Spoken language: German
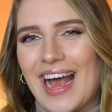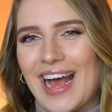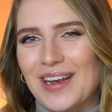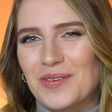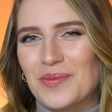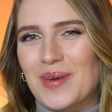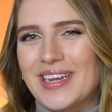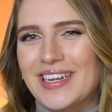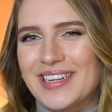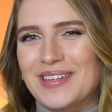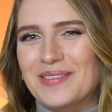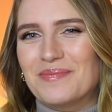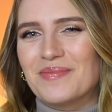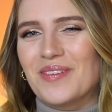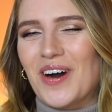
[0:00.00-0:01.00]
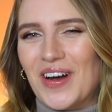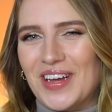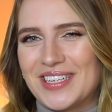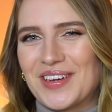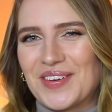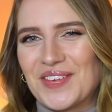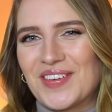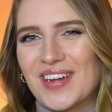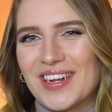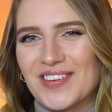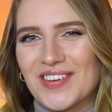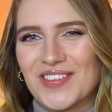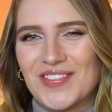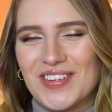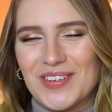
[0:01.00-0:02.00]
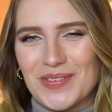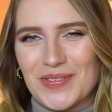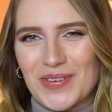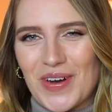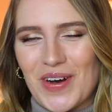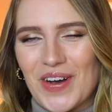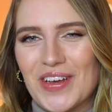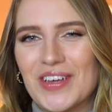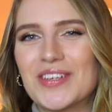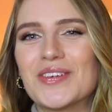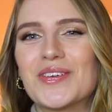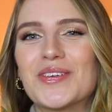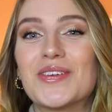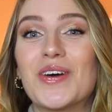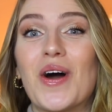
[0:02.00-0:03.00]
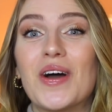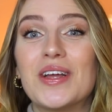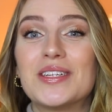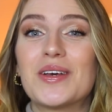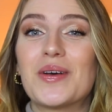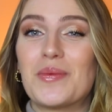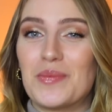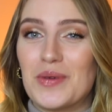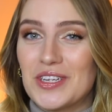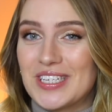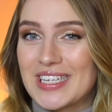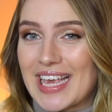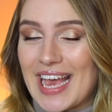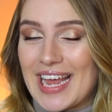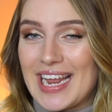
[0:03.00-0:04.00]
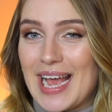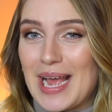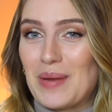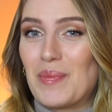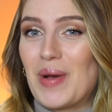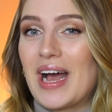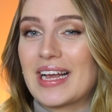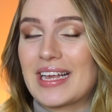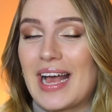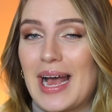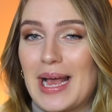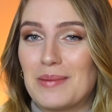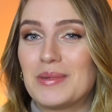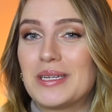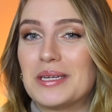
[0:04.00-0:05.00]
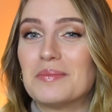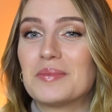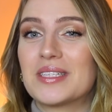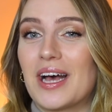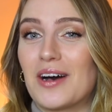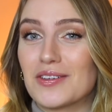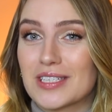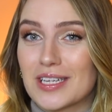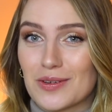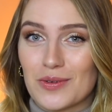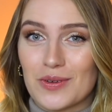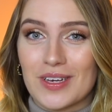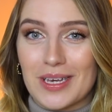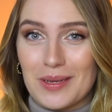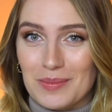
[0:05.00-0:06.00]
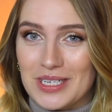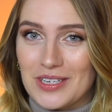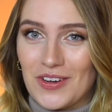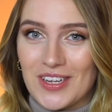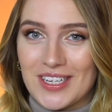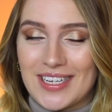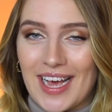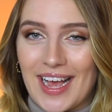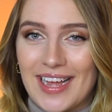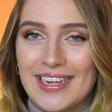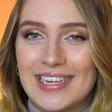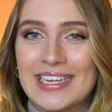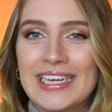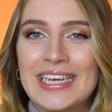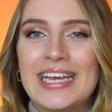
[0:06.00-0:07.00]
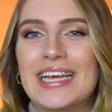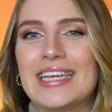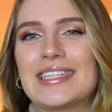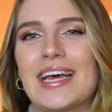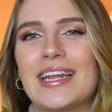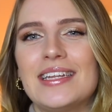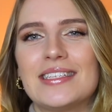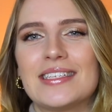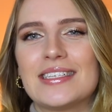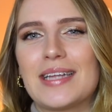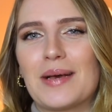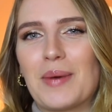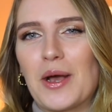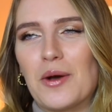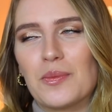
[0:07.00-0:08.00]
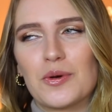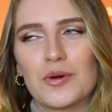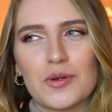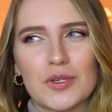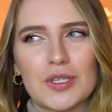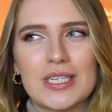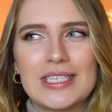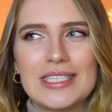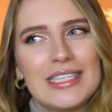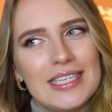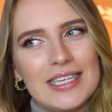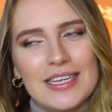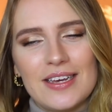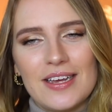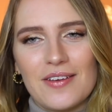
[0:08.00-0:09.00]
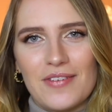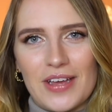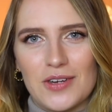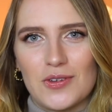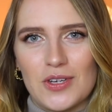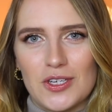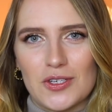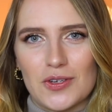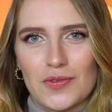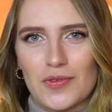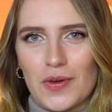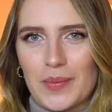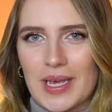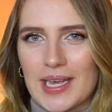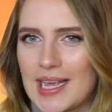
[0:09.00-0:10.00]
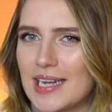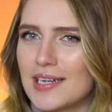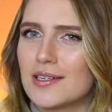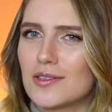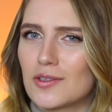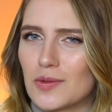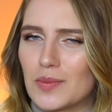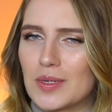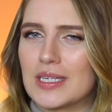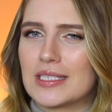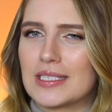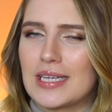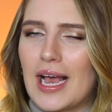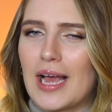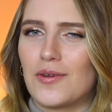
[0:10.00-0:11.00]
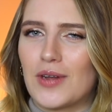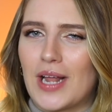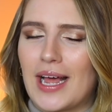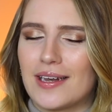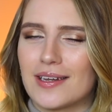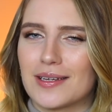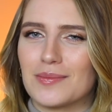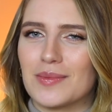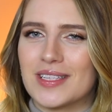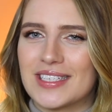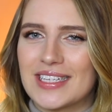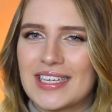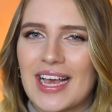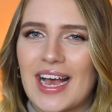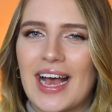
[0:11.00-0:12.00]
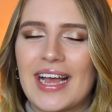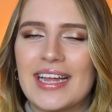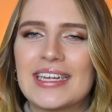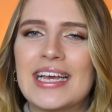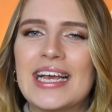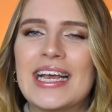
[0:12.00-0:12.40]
Hallo meine Lieben, heute habe ich wieder ein neues Video für euch und heute möchte ich gerne ein paar Geheimtipps aus der Drogerie mit euch teilen. Es handelt sich dabei um Produkte, die ihr eventuell schon von mir kennt, zumindest die einen oder anderen mit Sicherheit.